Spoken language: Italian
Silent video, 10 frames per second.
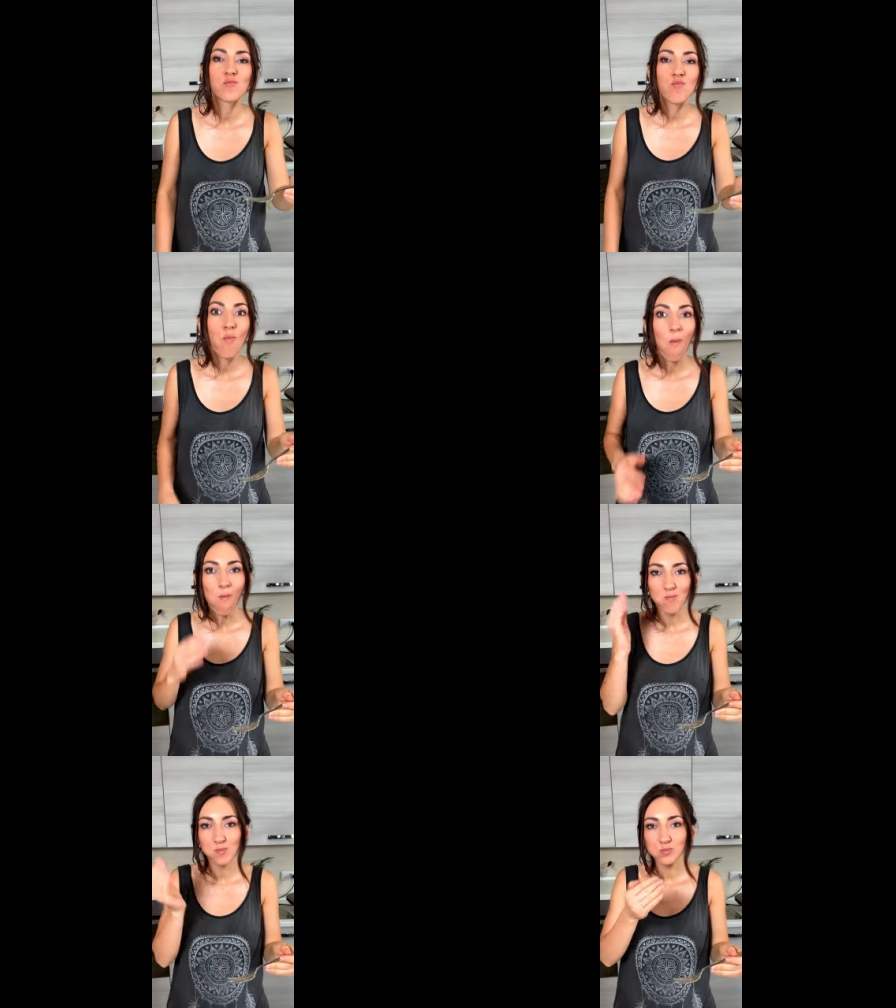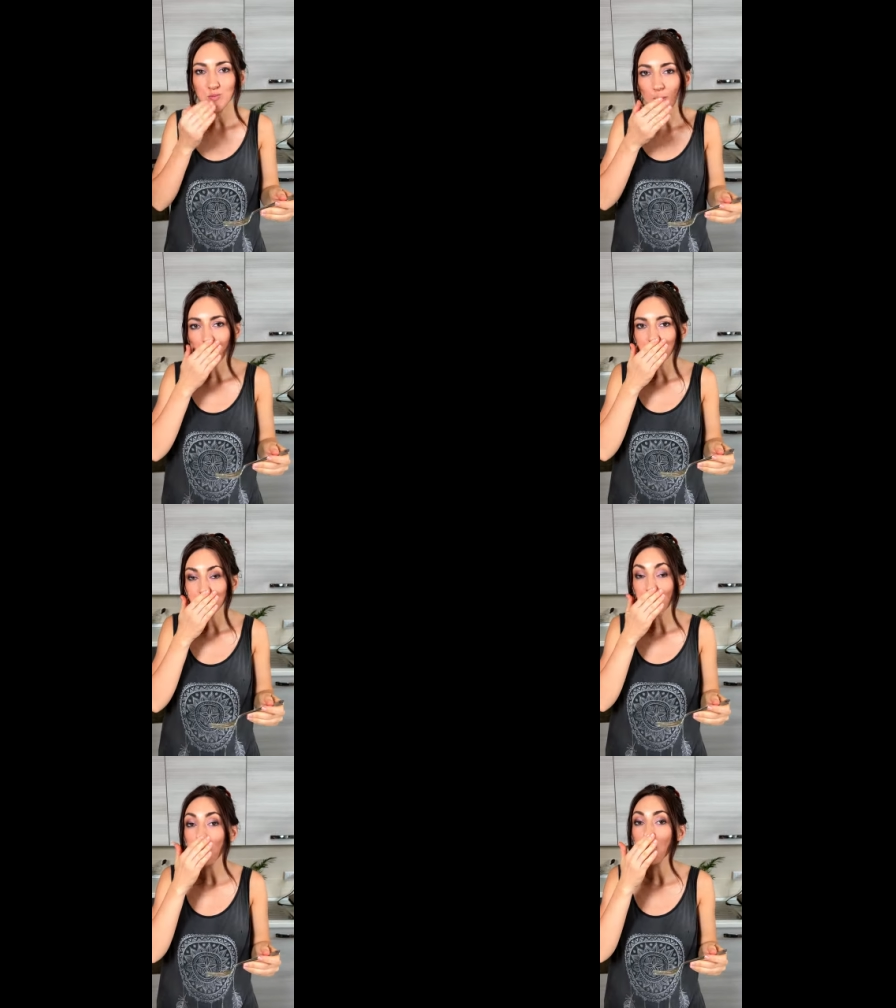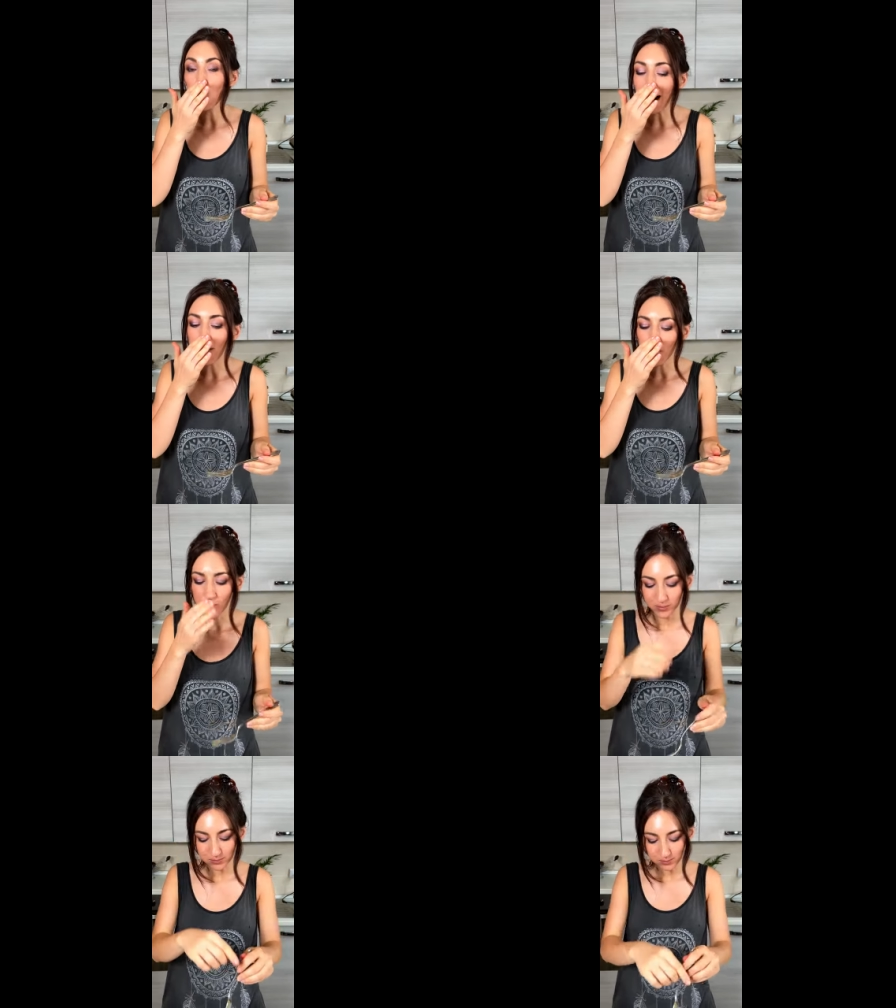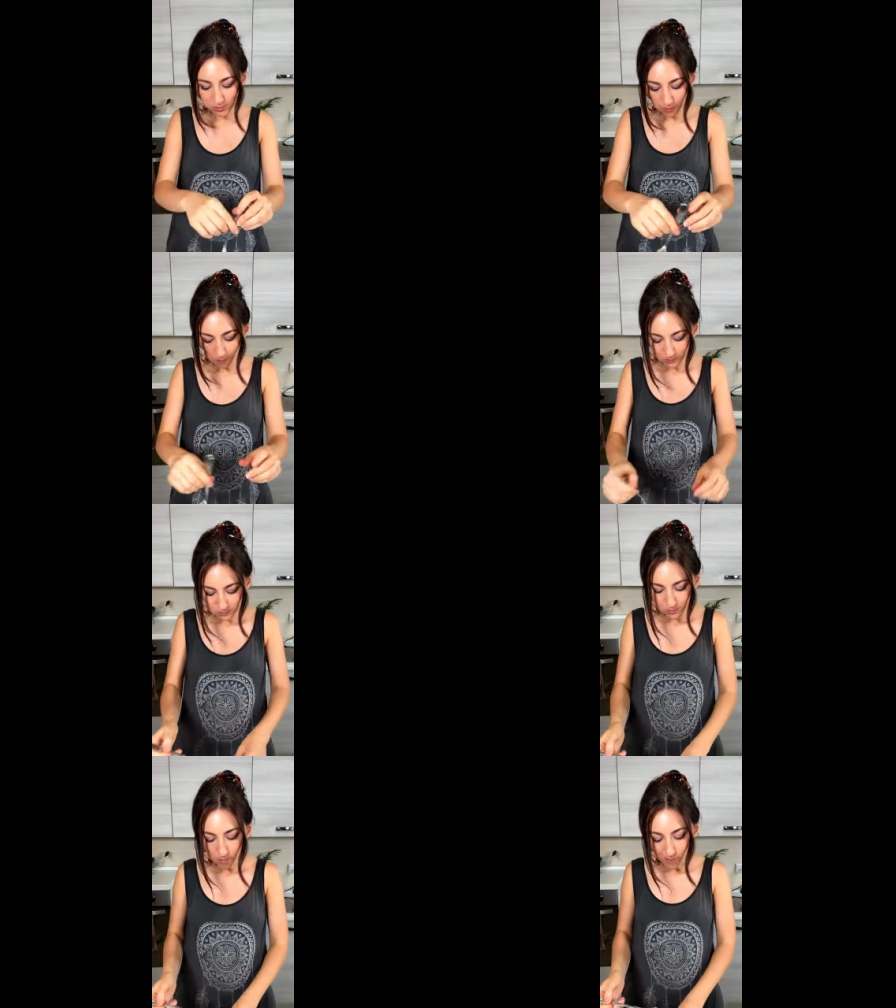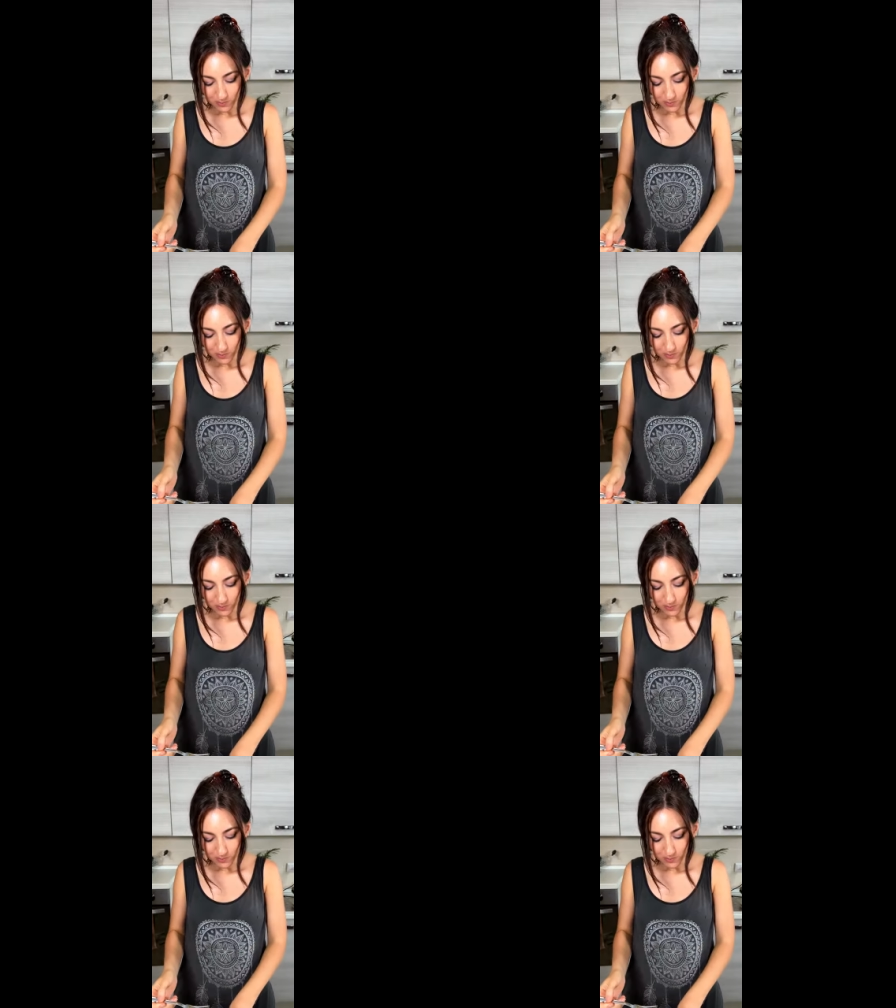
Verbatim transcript: Com'è? Wow. Buono, eh?